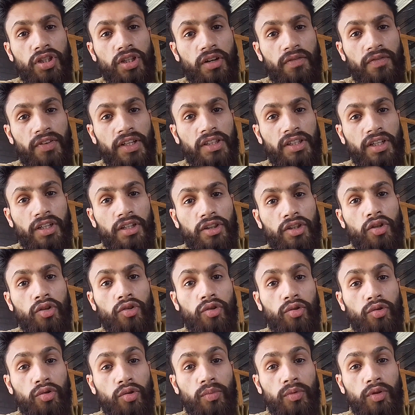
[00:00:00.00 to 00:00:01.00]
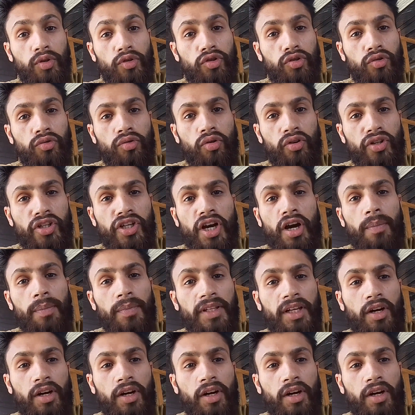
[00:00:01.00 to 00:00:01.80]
करते हो तो तुम दूसरों को क्या अपनाओगे